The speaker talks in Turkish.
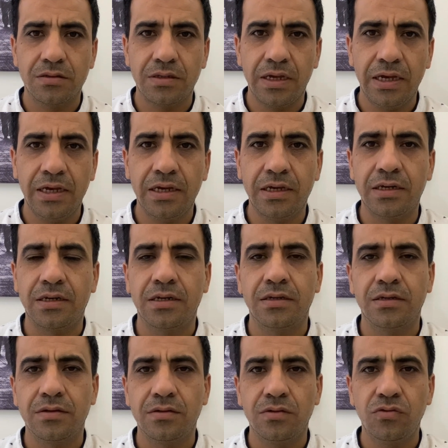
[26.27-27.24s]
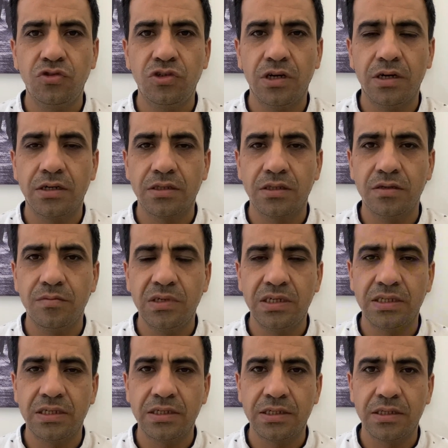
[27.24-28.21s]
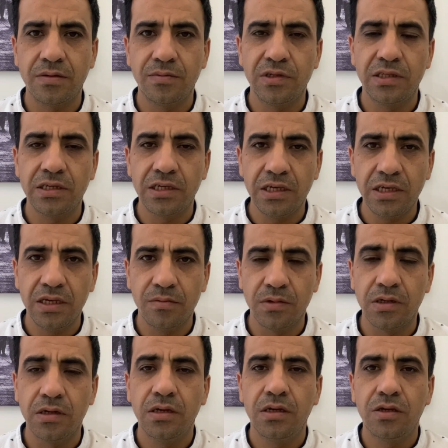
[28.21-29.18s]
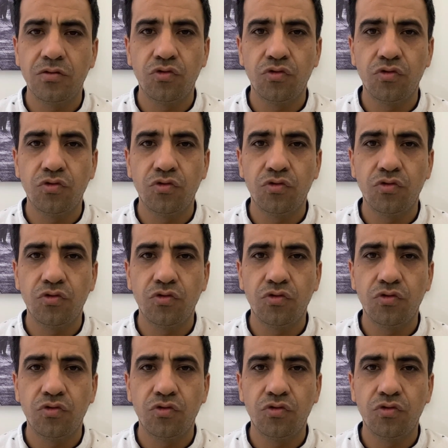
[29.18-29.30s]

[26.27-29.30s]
eğer 3 artı 1 sistemindeki gibi